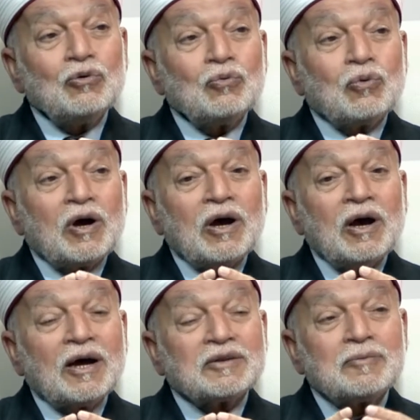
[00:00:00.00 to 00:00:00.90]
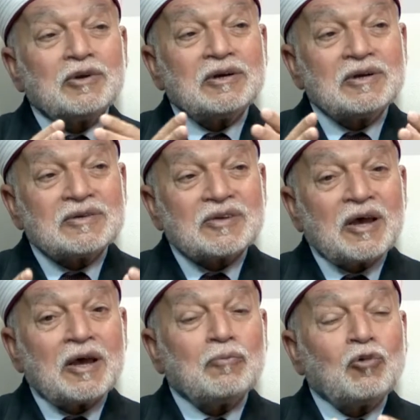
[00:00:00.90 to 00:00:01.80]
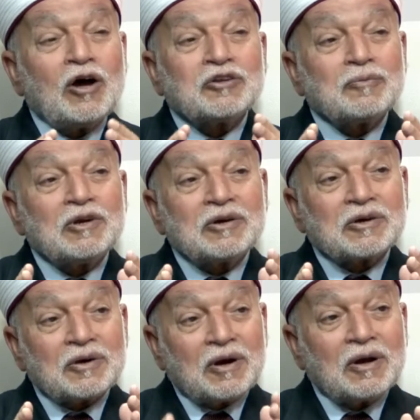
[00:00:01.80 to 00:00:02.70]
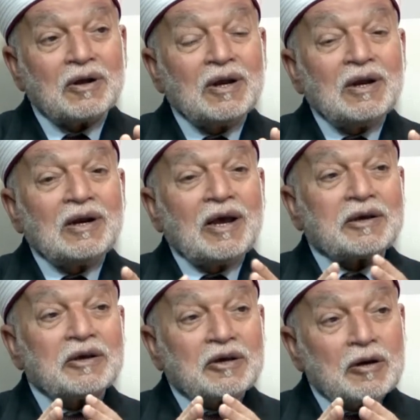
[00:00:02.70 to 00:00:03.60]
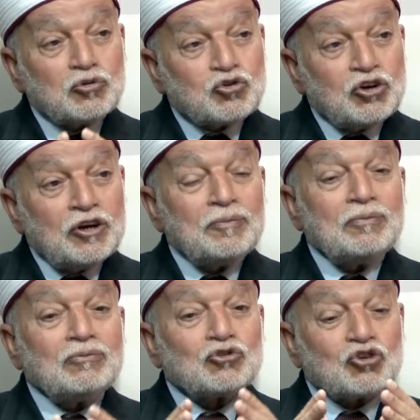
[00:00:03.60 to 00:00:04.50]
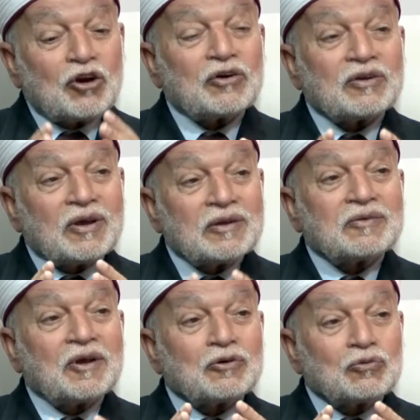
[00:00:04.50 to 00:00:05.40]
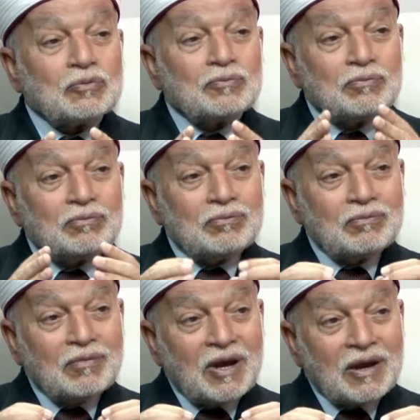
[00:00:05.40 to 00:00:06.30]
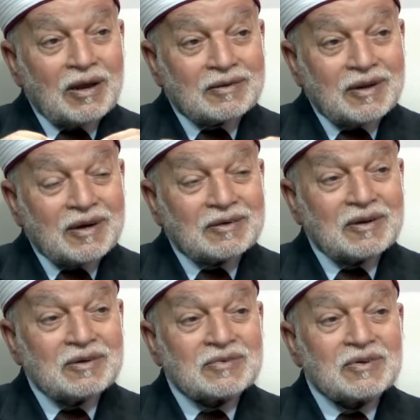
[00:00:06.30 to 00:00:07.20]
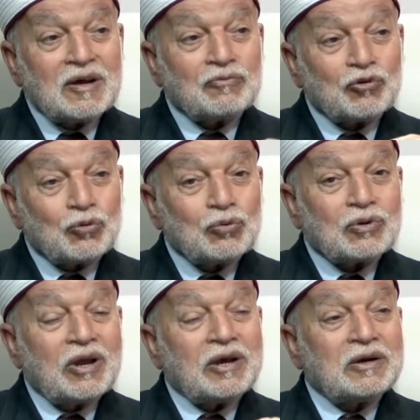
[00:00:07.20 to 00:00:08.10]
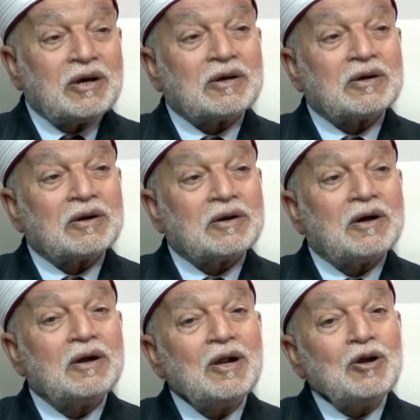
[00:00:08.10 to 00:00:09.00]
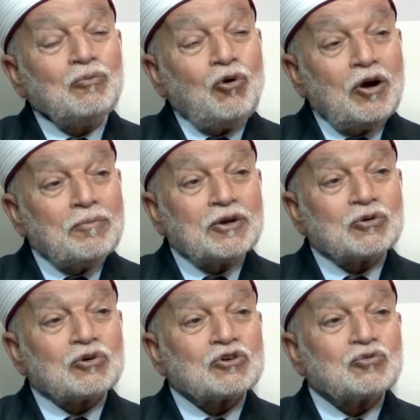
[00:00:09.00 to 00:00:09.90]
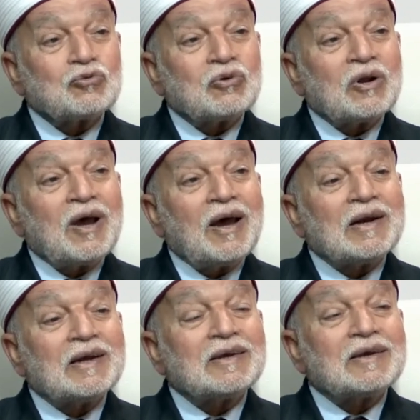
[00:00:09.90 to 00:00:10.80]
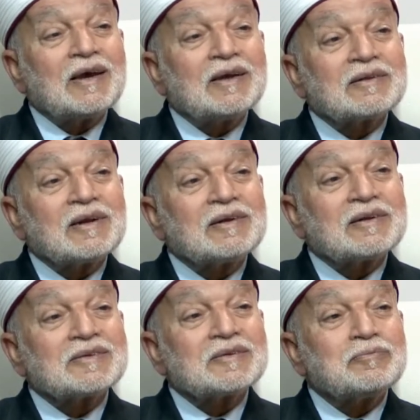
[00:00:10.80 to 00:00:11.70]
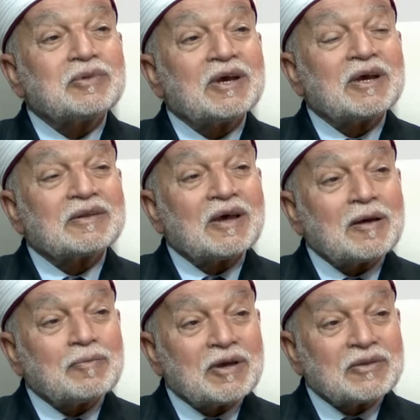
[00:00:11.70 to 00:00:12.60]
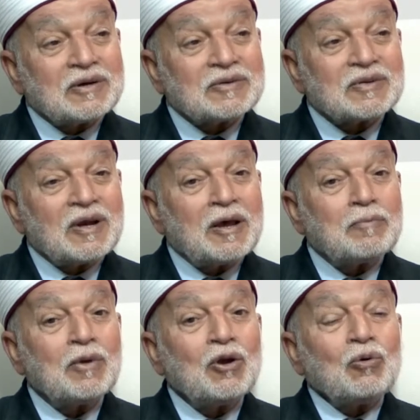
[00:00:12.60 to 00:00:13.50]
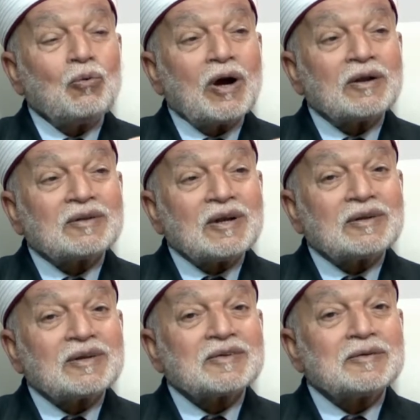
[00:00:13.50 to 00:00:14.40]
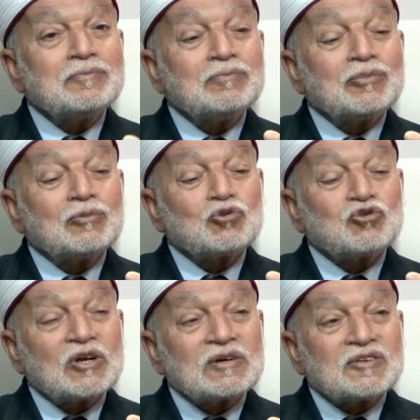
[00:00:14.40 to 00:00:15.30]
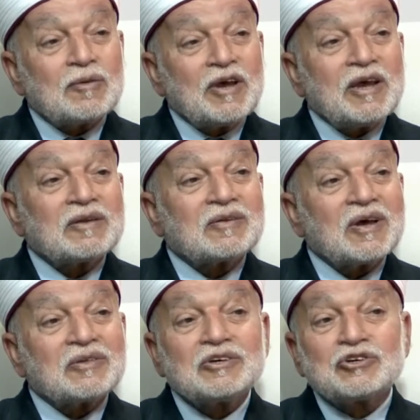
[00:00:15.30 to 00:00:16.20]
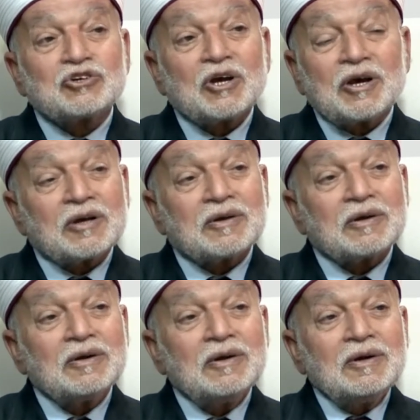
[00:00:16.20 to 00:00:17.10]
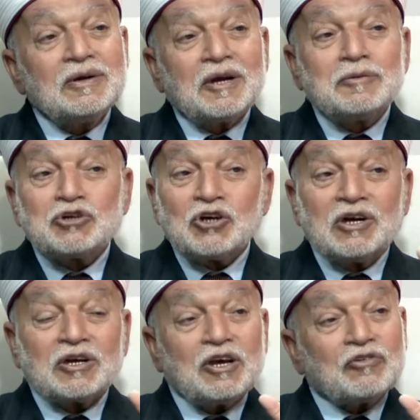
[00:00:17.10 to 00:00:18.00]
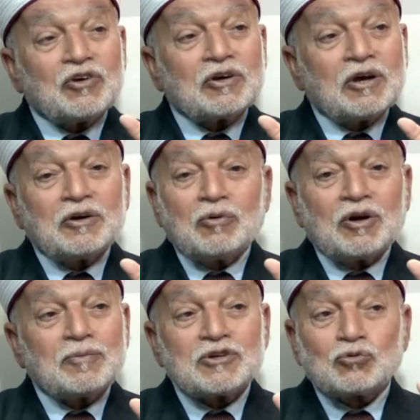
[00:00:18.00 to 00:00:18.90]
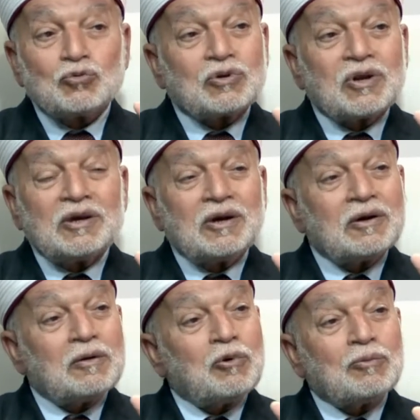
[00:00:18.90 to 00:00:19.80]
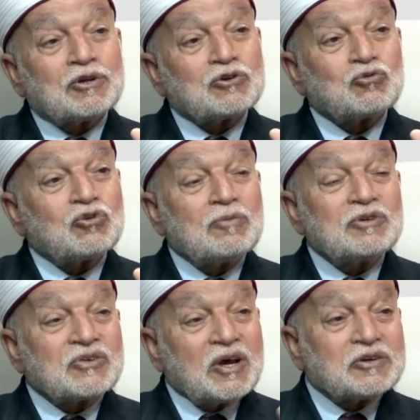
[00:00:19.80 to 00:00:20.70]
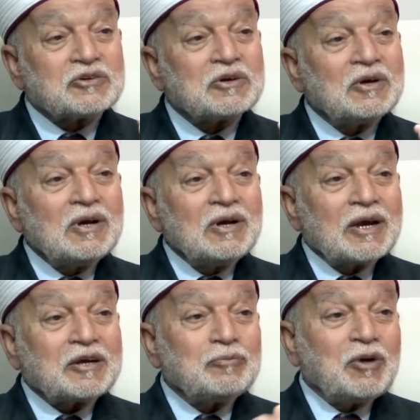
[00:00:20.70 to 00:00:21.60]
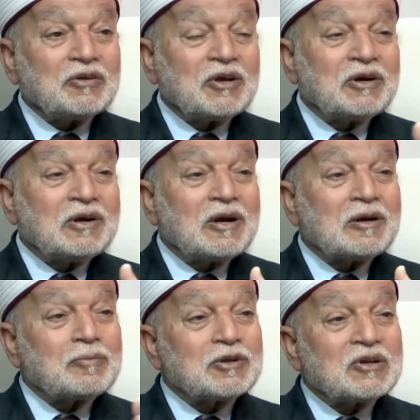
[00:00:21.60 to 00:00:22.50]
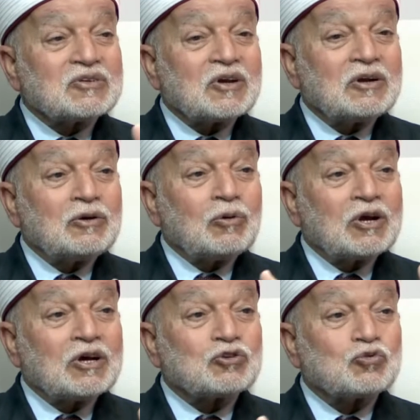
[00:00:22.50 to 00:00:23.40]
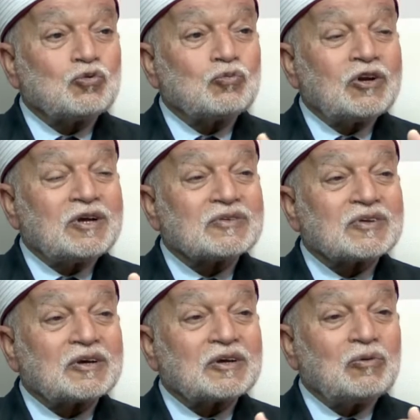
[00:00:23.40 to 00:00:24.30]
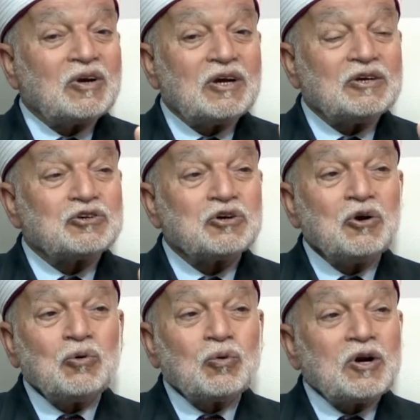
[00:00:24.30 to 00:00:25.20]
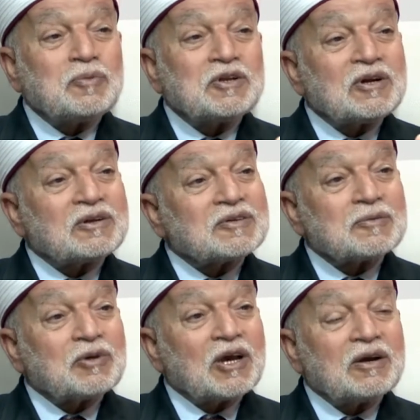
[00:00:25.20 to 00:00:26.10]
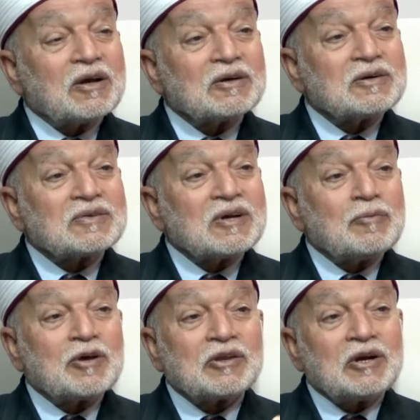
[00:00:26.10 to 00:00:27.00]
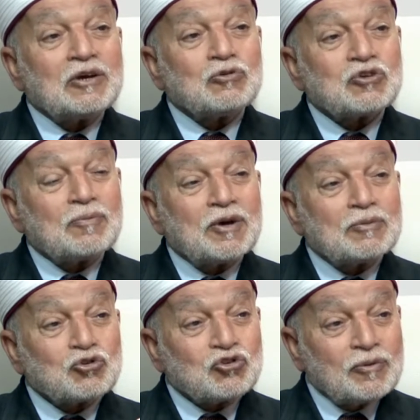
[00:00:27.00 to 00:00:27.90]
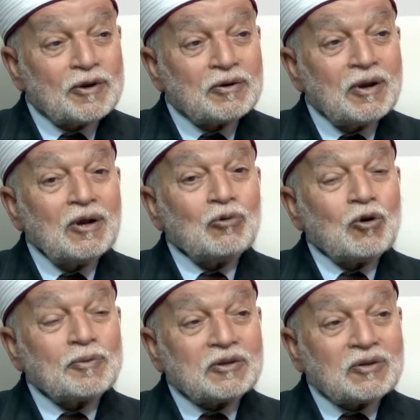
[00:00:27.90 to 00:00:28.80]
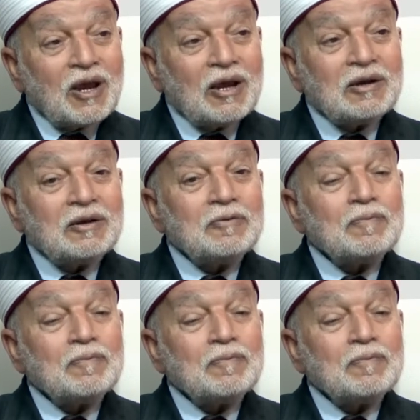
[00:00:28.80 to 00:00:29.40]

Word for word: وعدم الالزام وعدم الاكراه لكن كمسلم مجرد انت أن ما اعتنقت الاسلام فقلت لا اله الا الله محمد رسول الله عليك ان تلتزم باداب هذا الاسلام وان تلتزم بمستلزمات هذه الشهاده يعني مش على كيفك انا والله بس قلت لا اله الا الله محمد رسول الله نعم. مزاج لكن بعدين انا لا بدي اصلي ولا اصوم ولا ازكي ولا حج ولا بدي التزم باخلاق الاسلام هذا لا يسمى مسلما نعم. وبالتالي